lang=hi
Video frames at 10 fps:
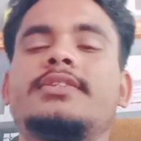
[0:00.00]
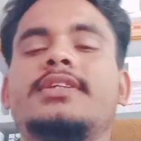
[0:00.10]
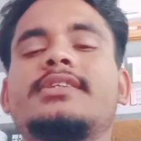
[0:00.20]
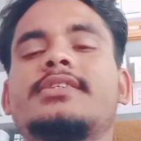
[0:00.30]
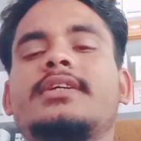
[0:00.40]

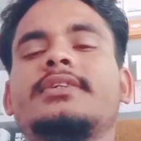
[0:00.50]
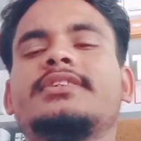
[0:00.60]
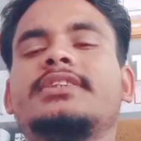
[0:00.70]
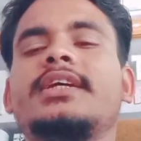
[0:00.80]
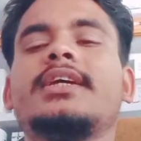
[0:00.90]
जैसे
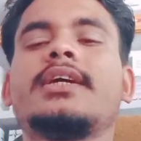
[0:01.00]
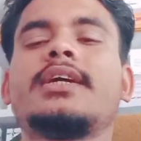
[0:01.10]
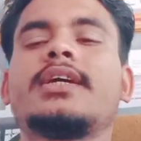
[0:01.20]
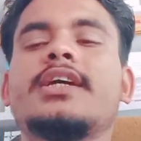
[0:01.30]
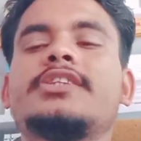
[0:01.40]
जिंक है
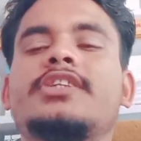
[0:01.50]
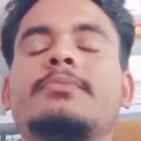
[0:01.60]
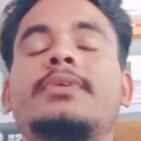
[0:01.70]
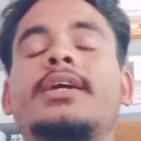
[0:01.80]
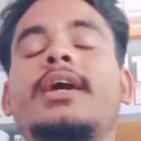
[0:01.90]

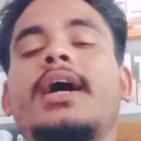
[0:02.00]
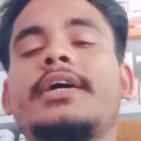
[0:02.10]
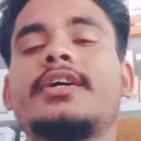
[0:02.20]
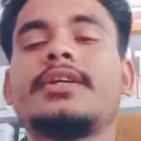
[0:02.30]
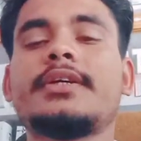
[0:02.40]
कैल्शियम है
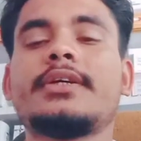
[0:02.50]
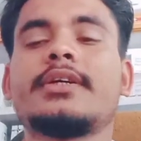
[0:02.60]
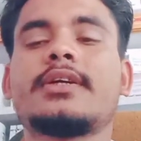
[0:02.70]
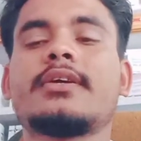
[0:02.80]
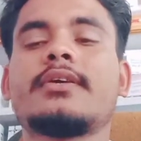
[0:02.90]
आयरन है
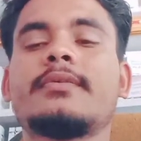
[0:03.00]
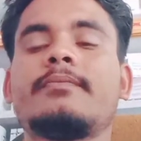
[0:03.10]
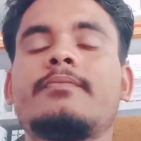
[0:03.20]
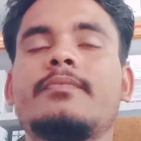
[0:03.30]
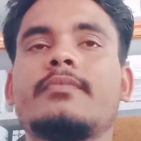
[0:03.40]

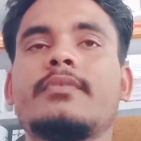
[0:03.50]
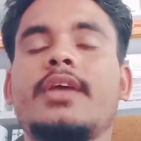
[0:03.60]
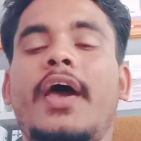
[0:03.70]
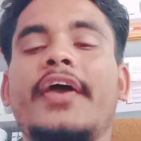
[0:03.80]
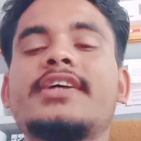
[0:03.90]

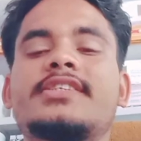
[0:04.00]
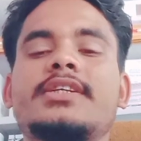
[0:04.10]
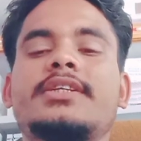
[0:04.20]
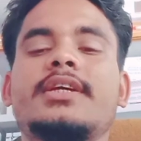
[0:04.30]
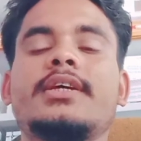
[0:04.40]

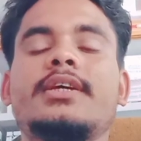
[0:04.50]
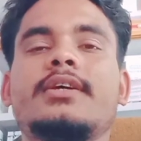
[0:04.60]
एसिड है